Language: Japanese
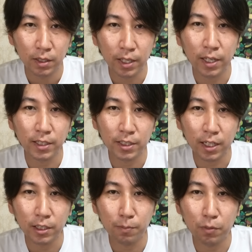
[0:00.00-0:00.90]
提案者
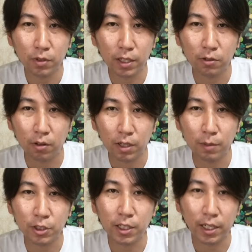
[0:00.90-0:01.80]
が日本テクノ
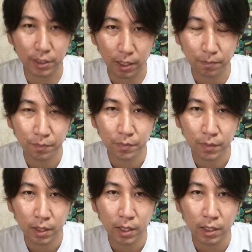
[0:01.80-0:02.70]
株式会社
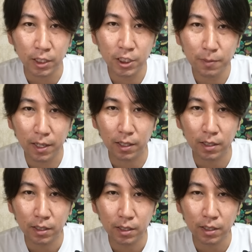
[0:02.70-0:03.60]
1番
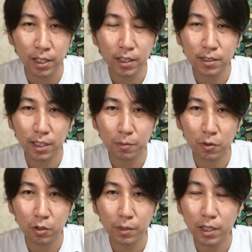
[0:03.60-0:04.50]
現在
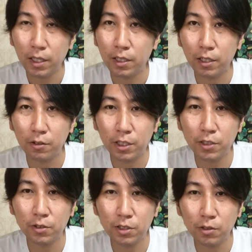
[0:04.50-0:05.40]
求められている技
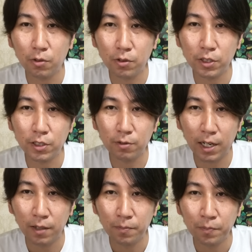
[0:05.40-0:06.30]
術の本質
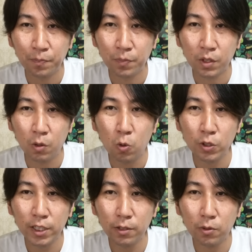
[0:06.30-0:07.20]
は
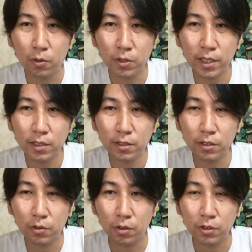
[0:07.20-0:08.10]
放射能汚染
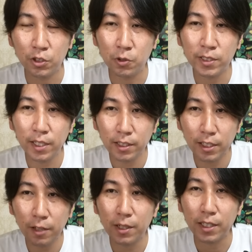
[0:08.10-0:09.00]
水の除染
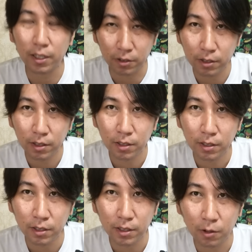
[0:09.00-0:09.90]
ではなく
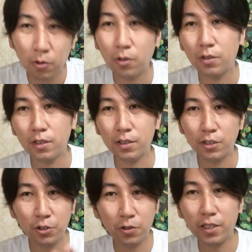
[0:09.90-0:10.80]
ここ
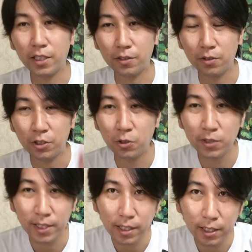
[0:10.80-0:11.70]
重要なんですよ除
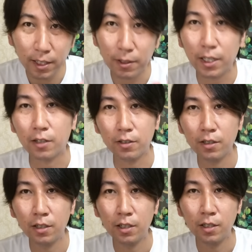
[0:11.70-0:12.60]
染ではなく
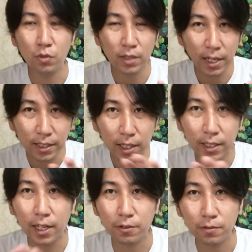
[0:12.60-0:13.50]
無害化
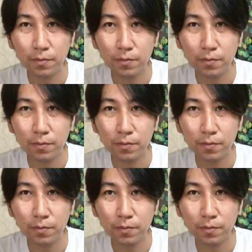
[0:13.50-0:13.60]
である